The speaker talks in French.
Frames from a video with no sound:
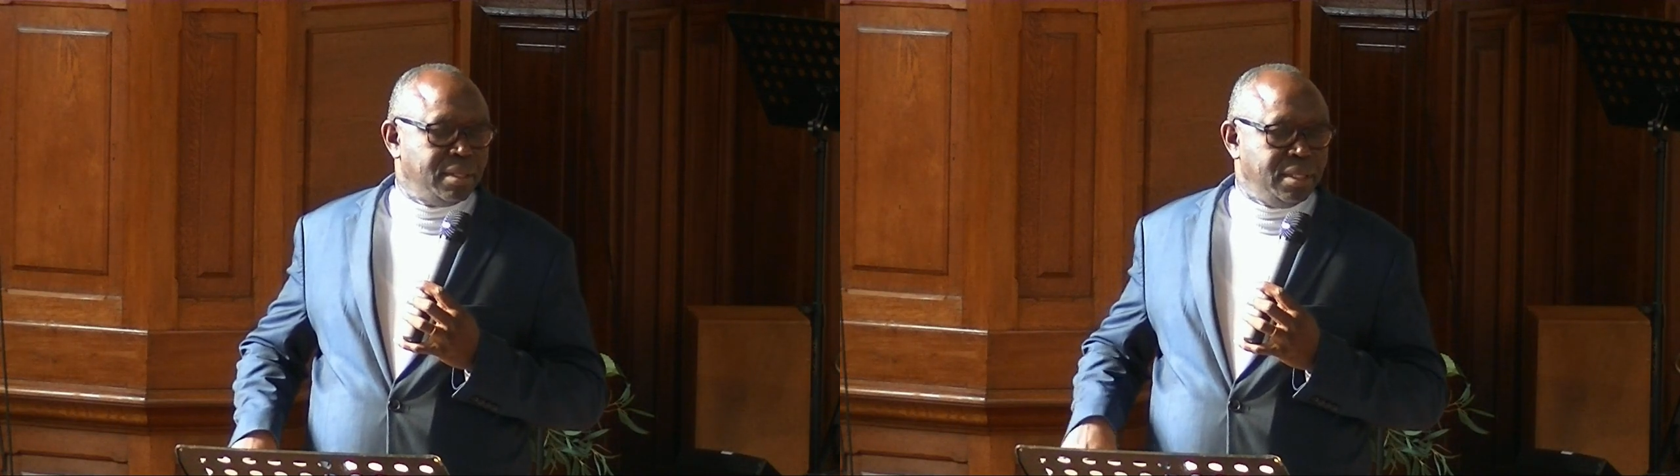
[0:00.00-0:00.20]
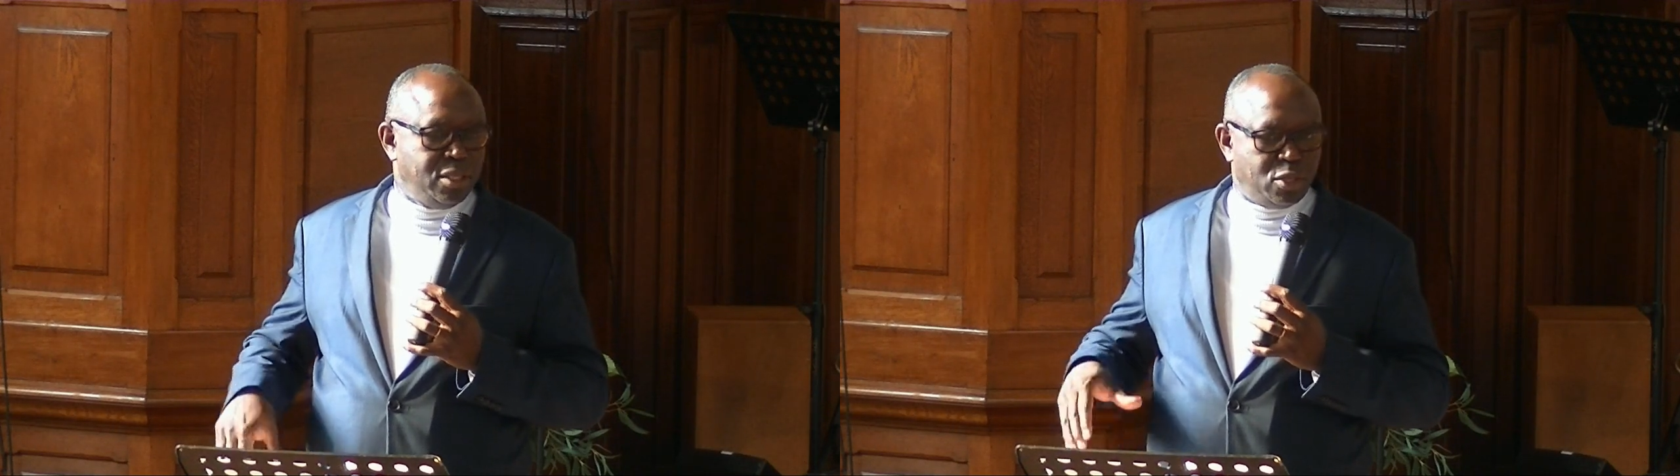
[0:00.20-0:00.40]

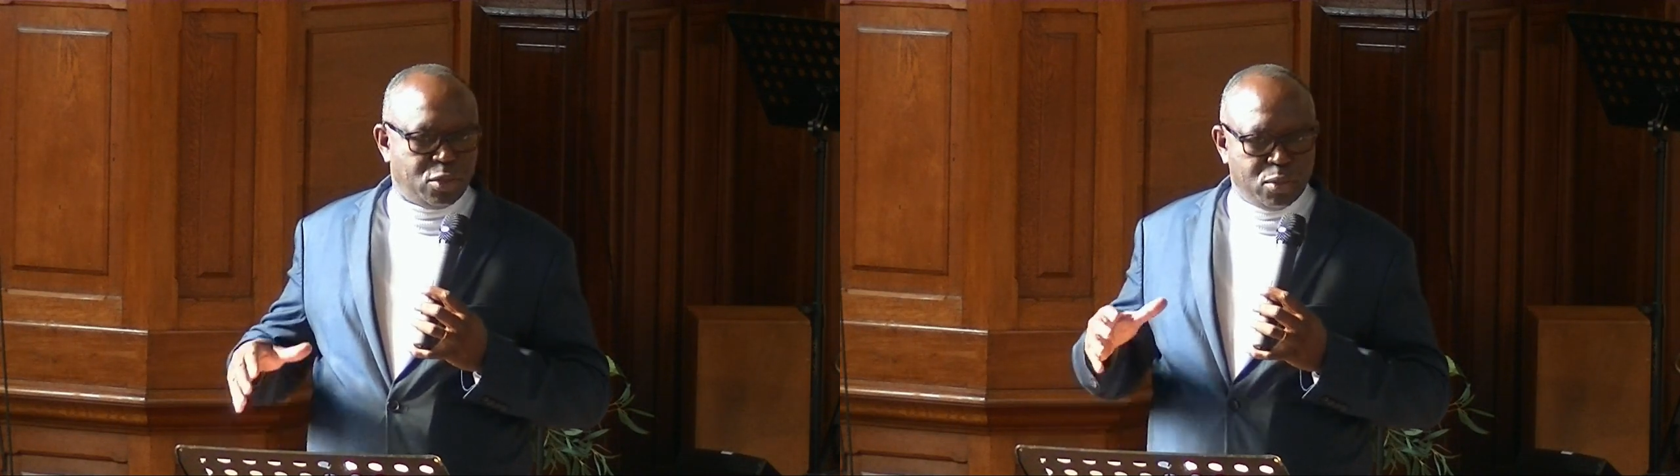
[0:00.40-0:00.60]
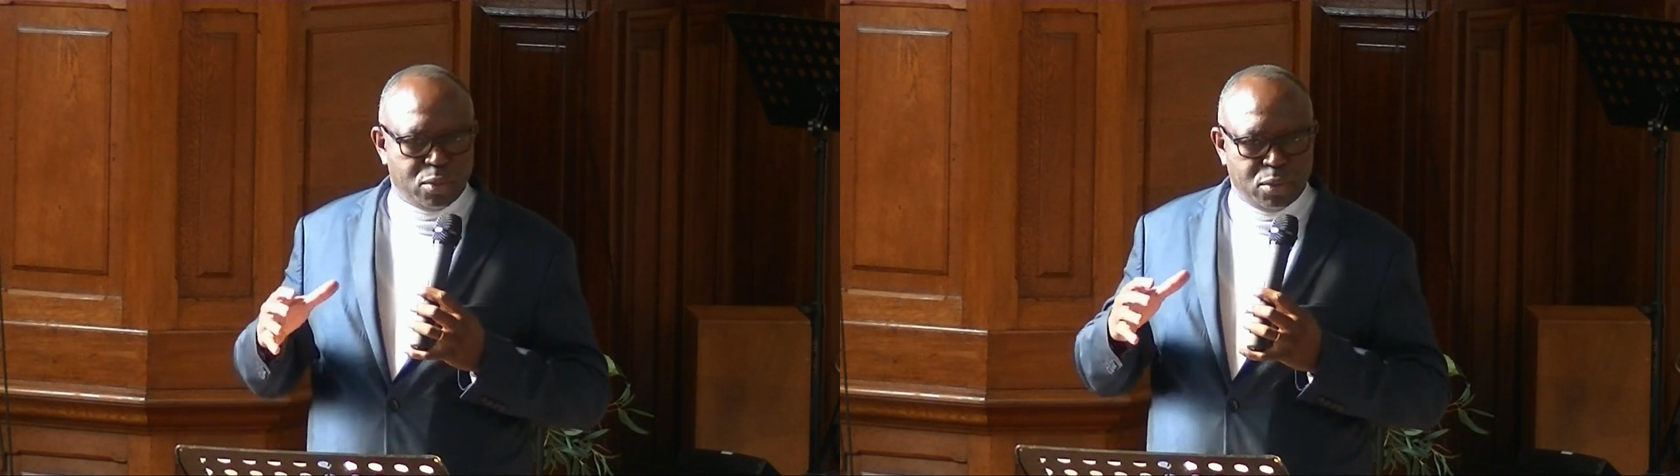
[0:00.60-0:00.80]
Ils
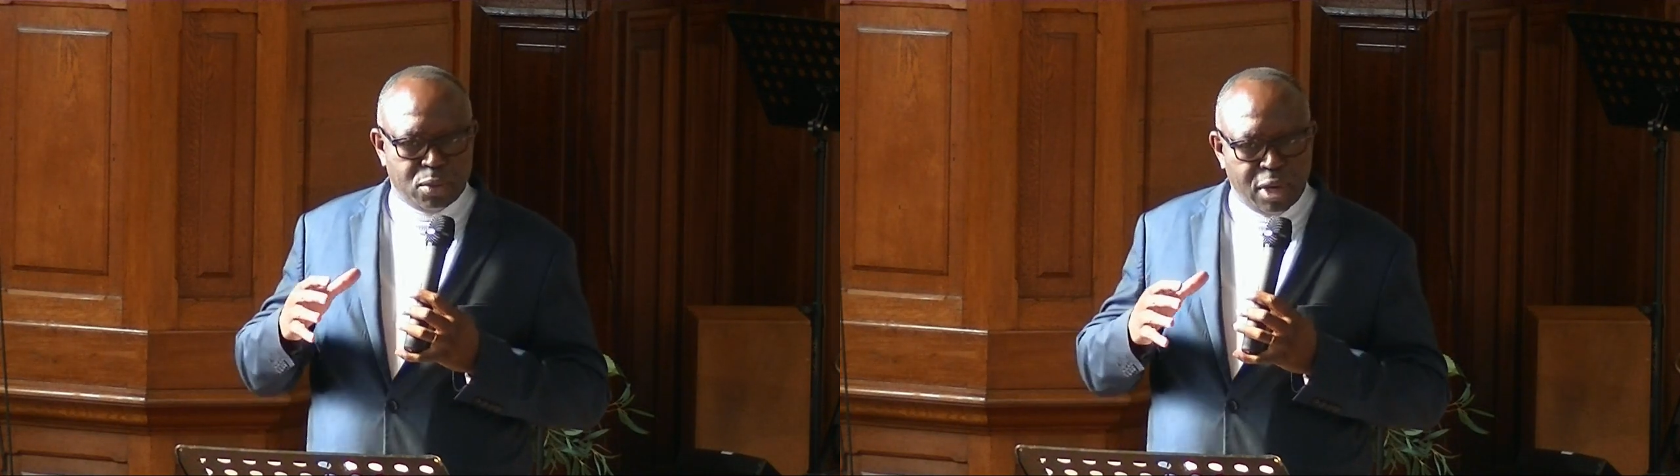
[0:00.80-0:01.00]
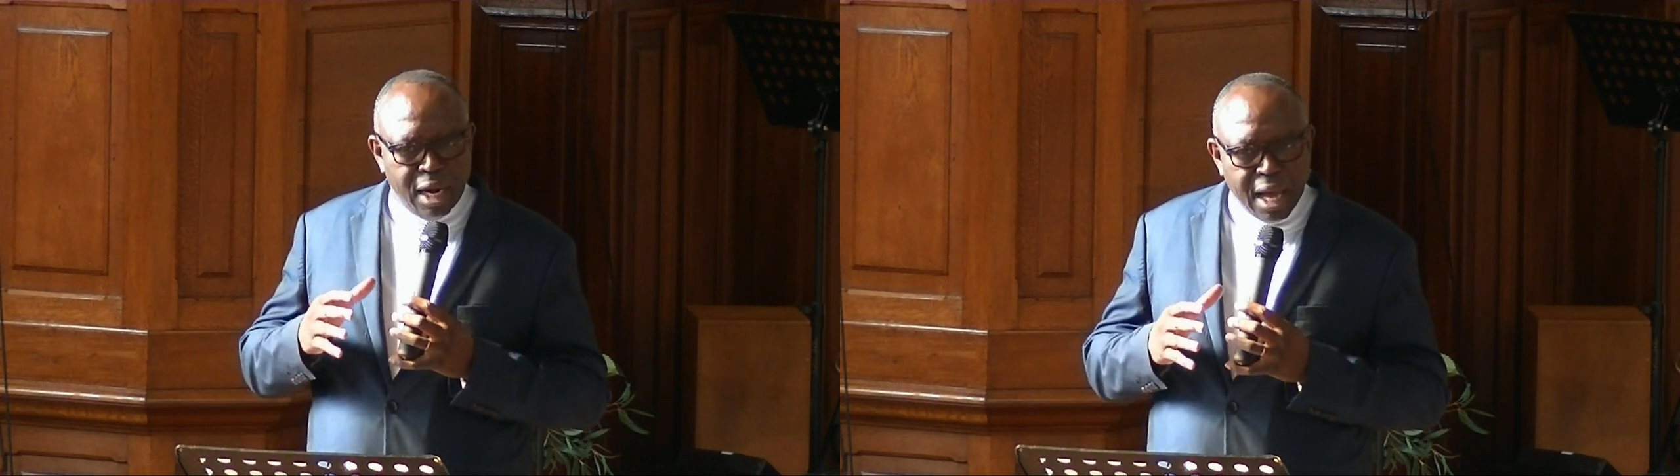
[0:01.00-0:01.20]

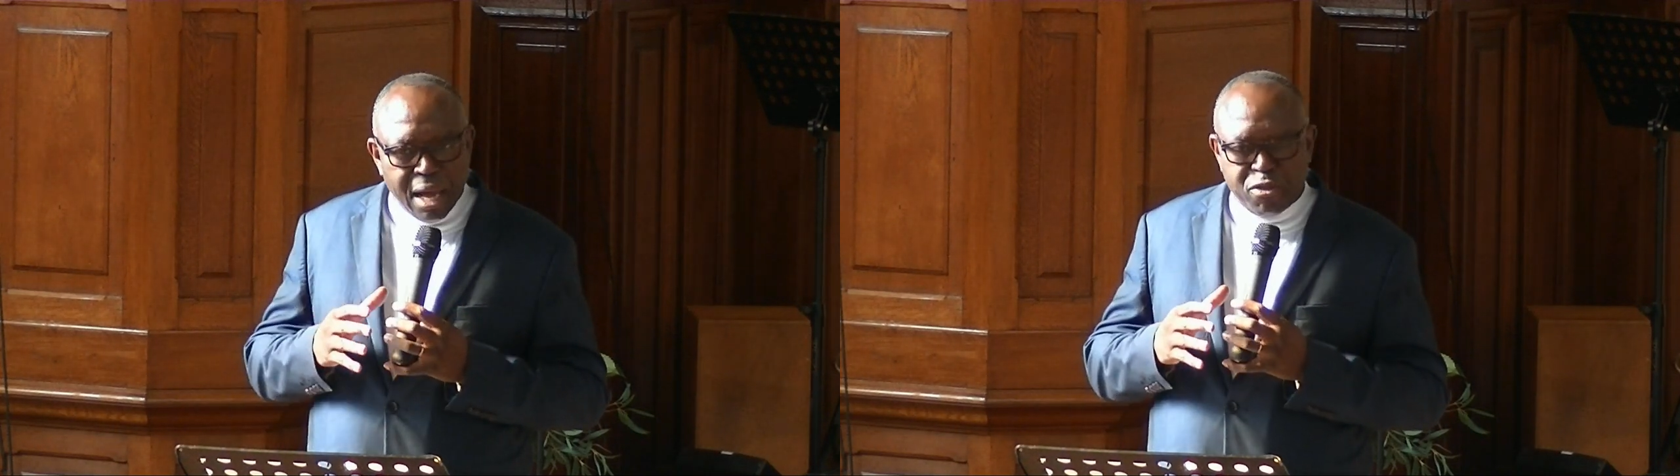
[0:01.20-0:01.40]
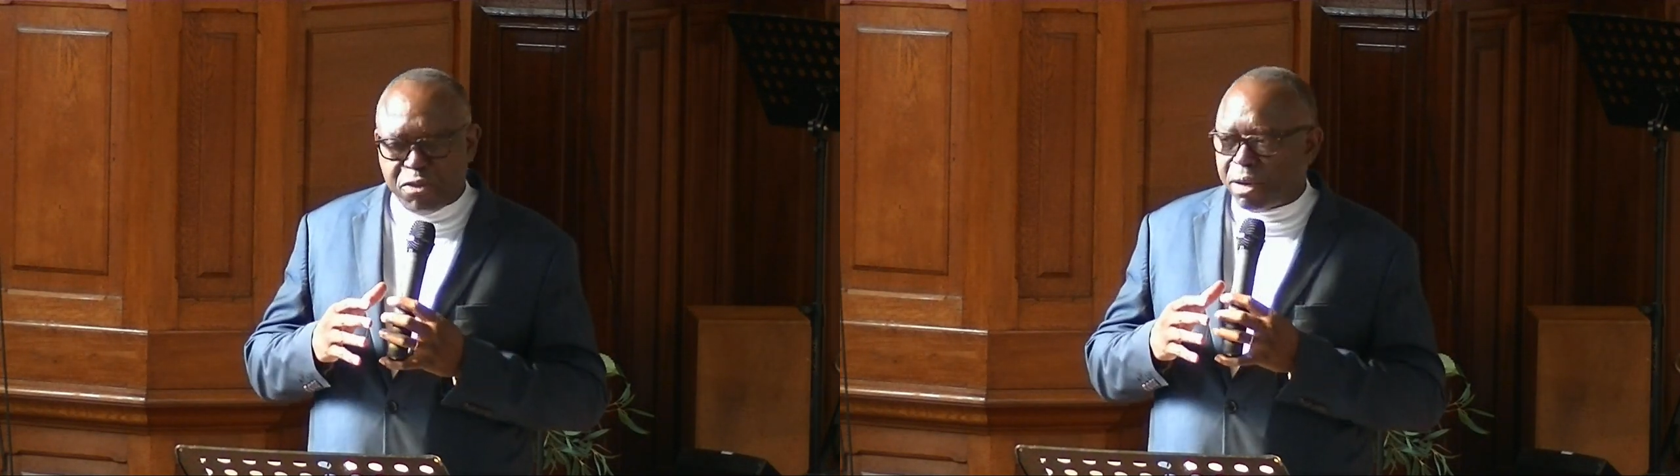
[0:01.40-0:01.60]
sont là
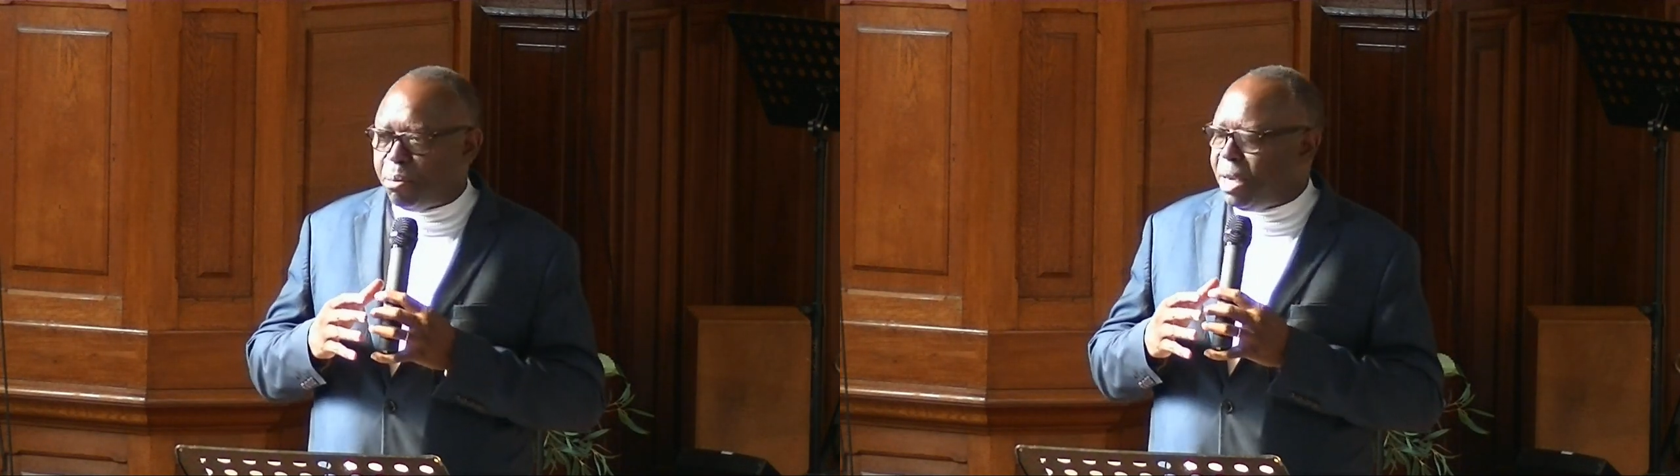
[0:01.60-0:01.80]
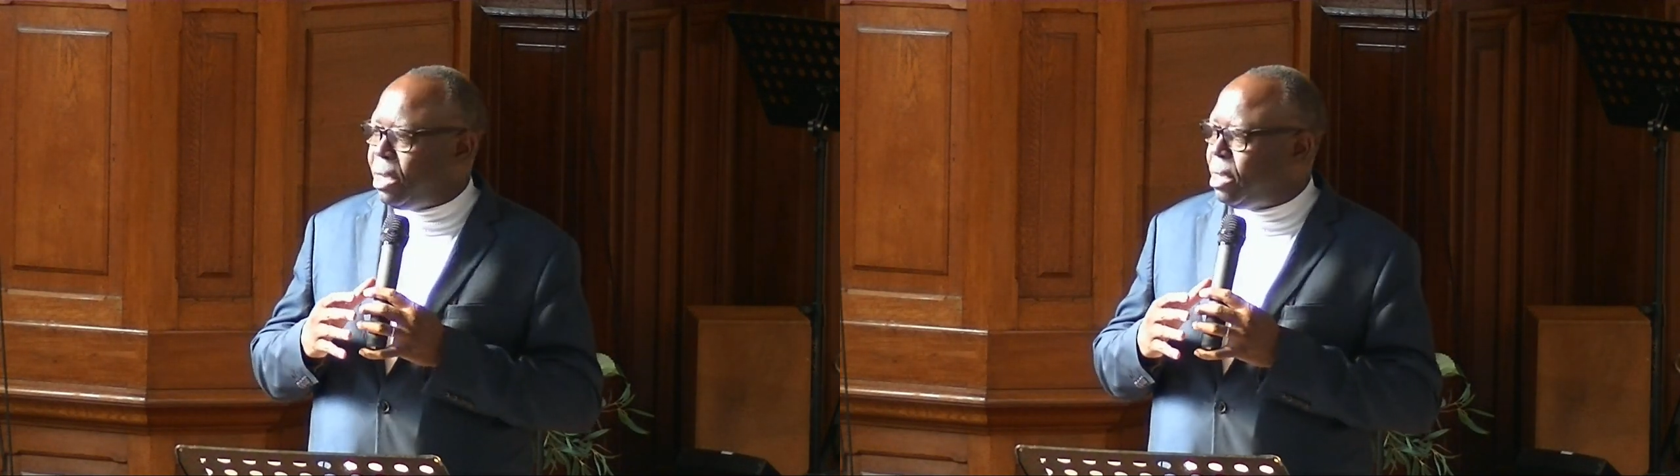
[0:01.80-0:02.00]

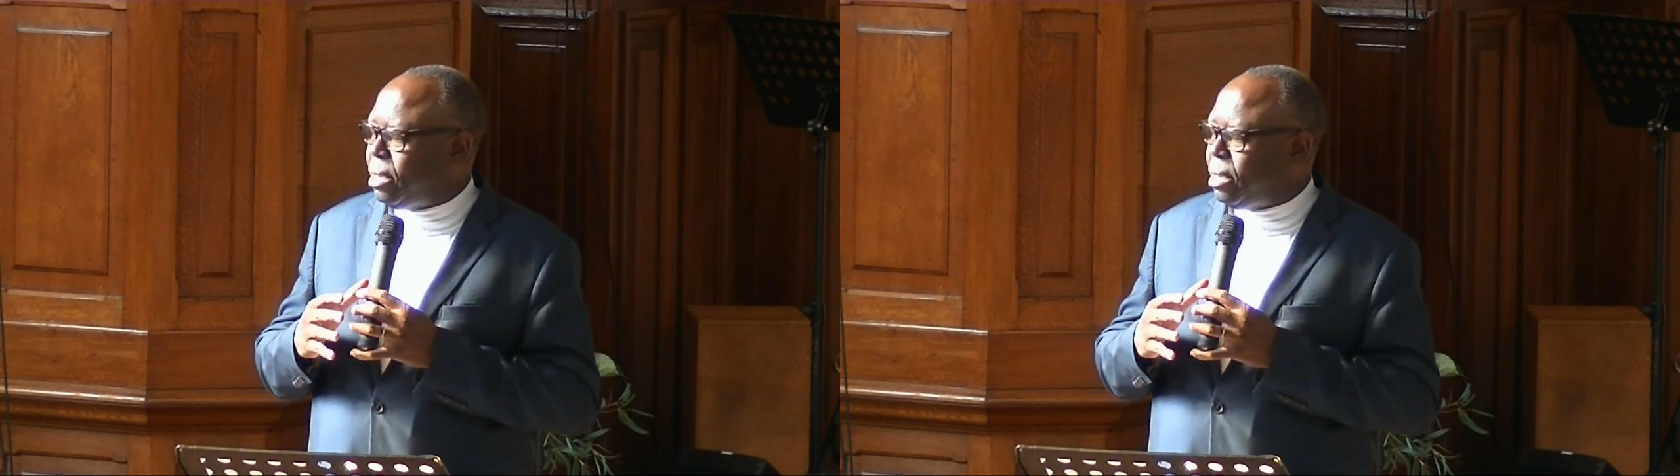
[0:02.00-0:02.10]
enfermés